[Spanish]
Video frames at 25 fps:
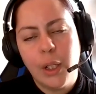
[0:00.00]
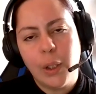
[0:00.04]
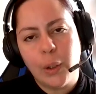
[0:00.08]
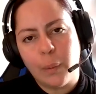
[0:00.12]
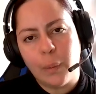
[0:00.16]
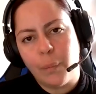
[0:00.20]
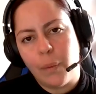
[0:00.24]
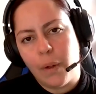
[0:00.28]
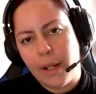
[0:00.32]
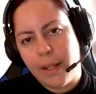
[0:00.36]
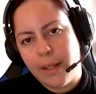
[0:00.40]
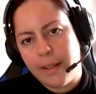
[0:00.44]

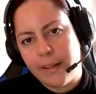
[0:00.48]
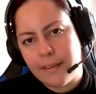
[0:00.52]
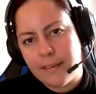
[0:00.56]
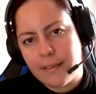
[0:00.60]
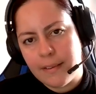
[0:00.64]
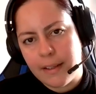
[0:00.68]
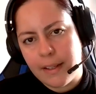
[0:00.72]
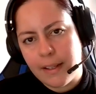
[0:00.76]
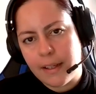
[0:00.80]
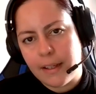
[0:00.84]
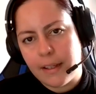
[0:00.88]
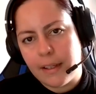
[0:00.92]
Como les
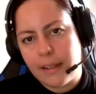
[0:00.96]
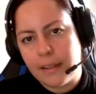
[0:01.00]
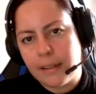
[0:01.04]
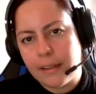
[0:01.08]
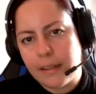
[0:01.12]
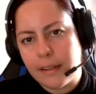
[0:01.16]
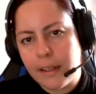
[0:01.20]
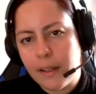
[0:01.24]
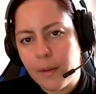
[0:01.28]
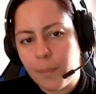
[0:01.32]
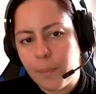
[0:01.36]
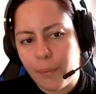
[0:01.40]
decía
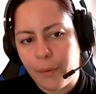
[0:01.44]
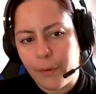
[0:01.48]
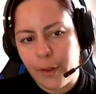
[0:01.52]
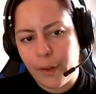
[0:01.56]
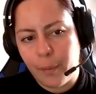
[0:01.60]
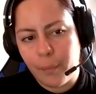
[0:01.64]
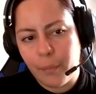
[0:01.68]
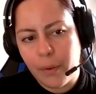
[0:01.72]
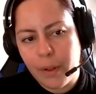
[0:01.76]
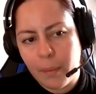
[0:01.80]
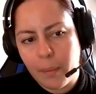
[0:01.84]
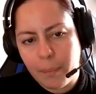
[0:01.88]
antes,
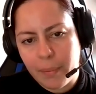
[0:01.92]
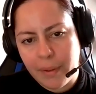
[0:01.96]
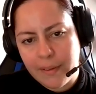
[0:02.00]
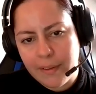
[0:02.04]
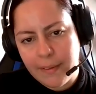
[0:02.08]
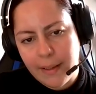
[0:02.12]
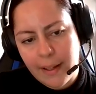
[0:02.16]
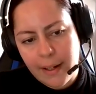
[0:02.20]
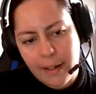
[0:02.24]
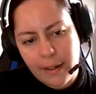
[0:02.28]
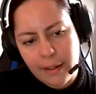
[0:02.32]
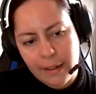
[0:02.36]
podemos
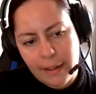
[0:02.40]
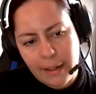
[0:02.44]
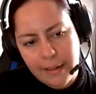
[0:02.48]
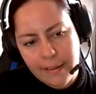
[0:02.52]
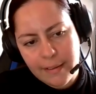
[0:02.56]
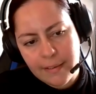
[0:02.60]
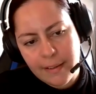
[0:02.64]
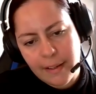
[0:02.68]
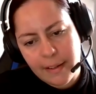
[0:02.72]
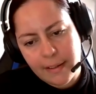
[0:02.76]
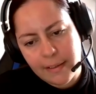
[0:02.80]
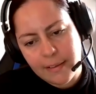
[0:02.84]
empezar a
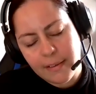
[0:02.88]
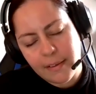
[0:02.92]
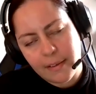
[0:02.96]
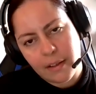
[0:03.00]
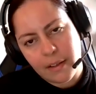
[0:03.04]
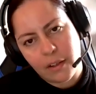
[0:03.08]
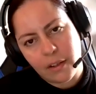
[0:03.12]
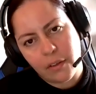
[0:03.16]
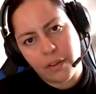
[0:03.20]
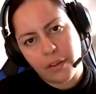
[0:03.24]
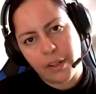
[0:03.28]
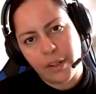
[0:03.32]
realizar ese
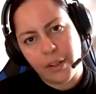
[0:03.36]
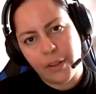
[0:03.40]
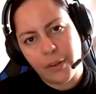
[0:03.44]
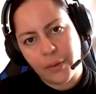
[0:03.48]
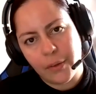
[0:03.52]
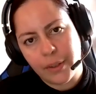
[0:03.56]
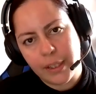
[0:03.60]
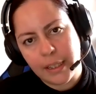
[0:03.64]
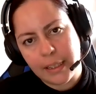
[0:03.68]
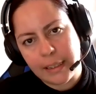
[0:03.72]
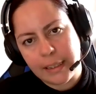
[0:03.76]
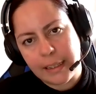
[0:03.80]

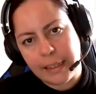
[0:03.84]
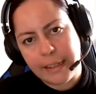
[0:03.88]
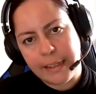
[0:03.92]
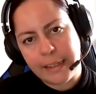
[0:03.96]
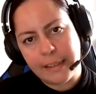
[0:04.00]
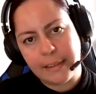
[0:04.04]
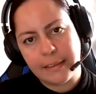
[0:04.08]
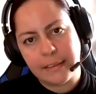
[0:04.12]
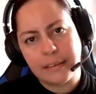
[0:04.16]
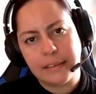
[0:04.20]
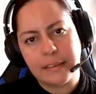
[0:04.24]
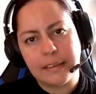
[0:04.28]
recorrido con el
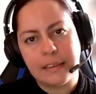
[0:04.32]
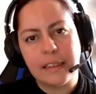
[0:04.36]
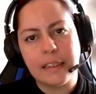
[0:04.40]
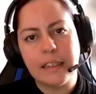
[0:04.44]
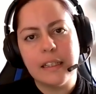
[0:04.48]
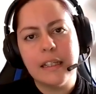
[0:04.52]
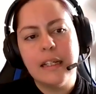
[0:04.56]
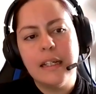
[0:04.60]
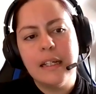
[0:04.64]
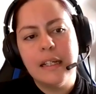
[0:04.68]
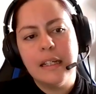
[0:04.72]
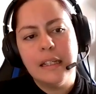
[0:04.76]

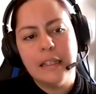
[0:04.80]
cliente